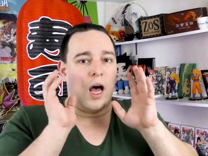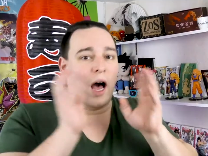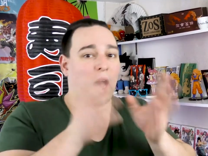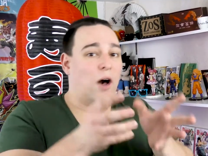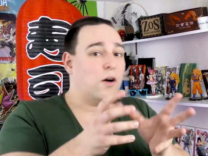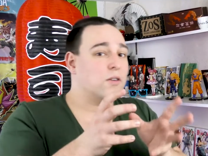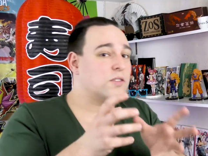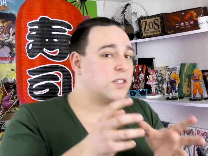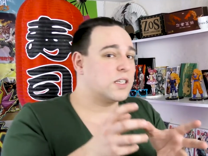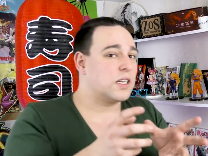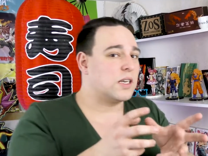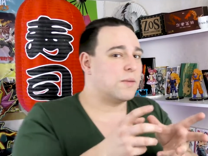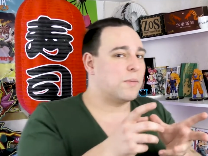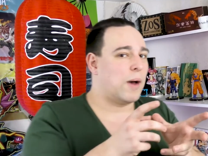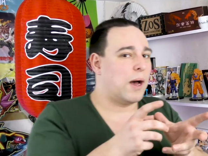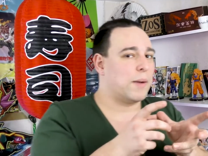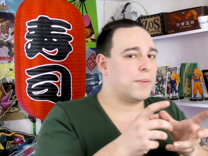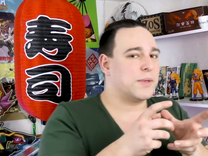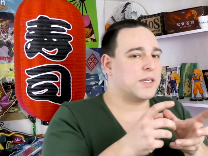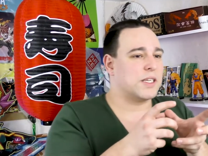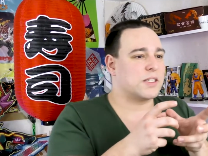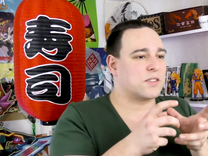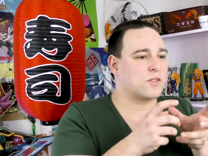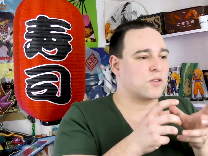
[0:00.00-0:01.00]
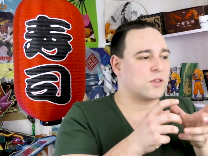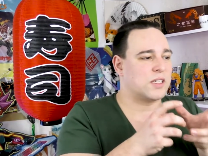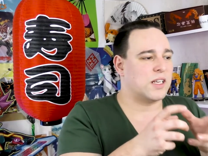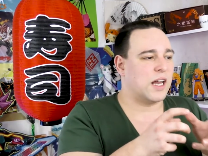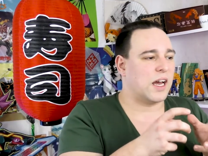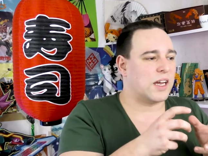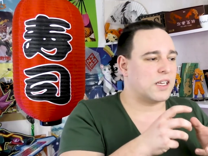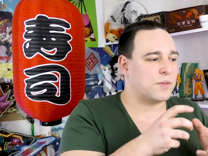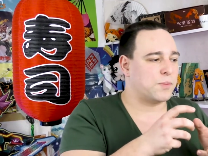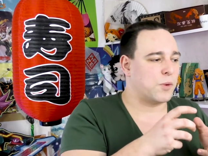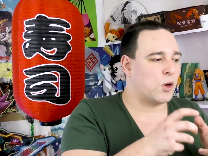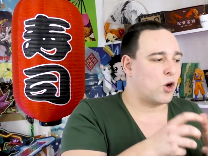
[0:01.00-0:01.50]
Außerdem habe ich jetzt noch die
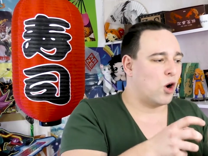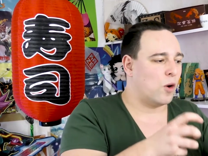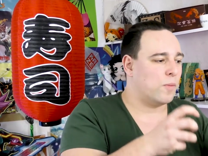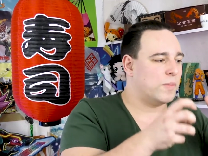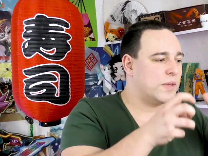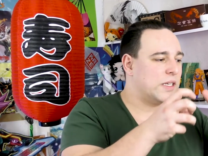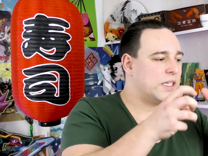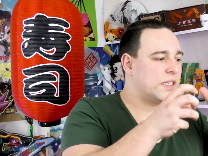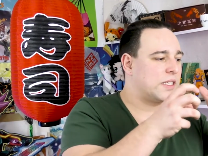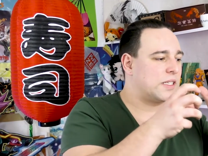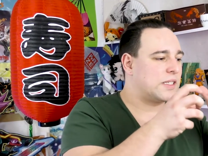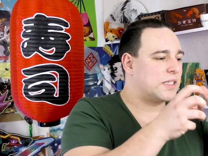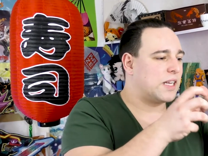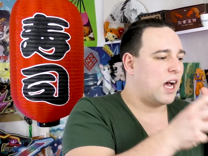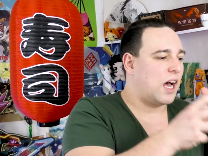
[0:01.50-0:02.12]
Nachricht bekommen, ich